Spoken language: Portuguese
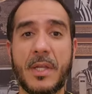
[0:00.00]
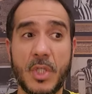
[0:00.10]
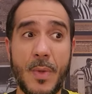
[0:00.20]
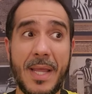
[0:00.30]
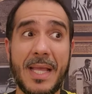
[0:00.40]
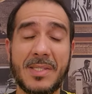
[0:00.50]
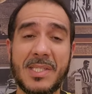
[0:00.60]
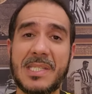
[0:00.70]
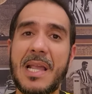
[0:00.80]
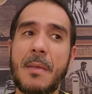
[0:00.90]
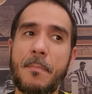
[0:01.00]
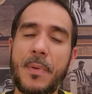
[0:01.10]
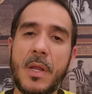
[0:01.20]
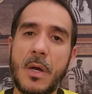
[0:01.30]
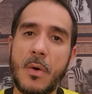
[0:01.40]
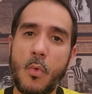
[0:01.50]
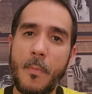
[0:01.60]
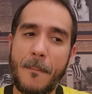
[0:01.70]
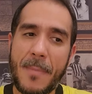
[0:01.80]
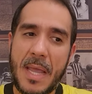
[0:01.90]
A questão é que é sempre
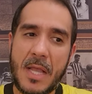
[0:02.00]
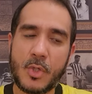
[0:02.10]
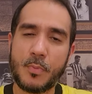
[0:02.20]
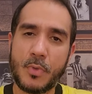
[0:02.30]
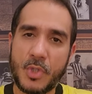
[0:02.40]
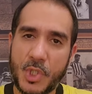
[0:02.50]
o mesmo